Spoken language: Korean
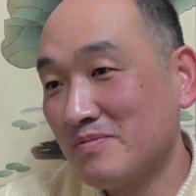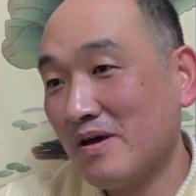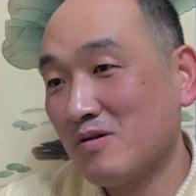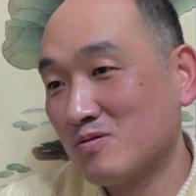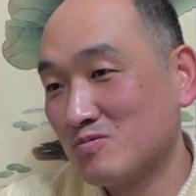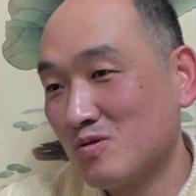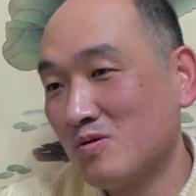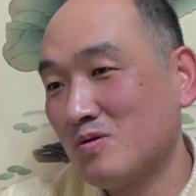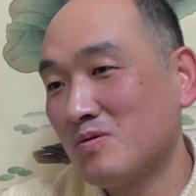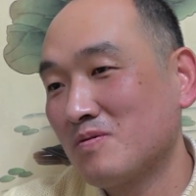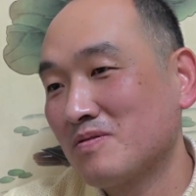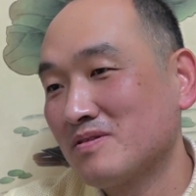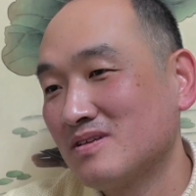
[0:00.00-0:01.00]
배웠고
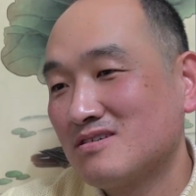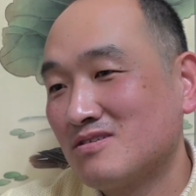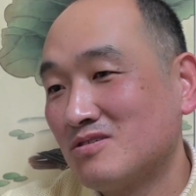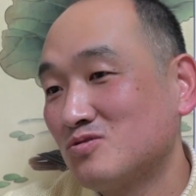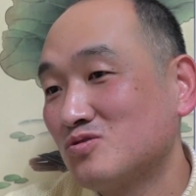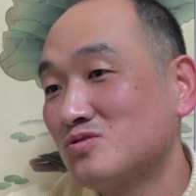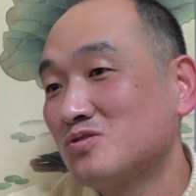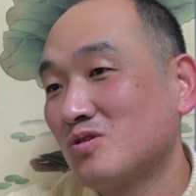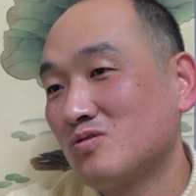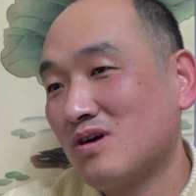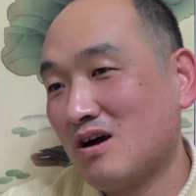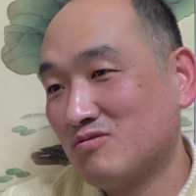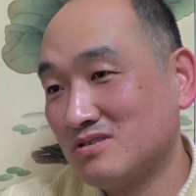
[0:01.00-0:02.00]
그런
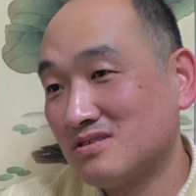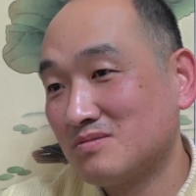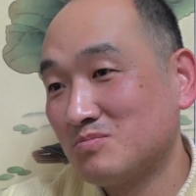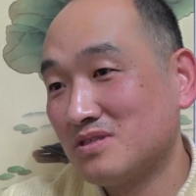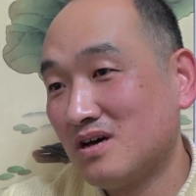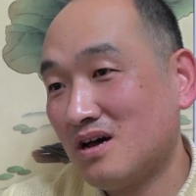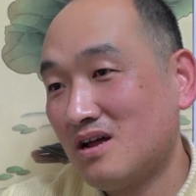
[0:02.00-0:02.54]
순서로 가고 있습니다.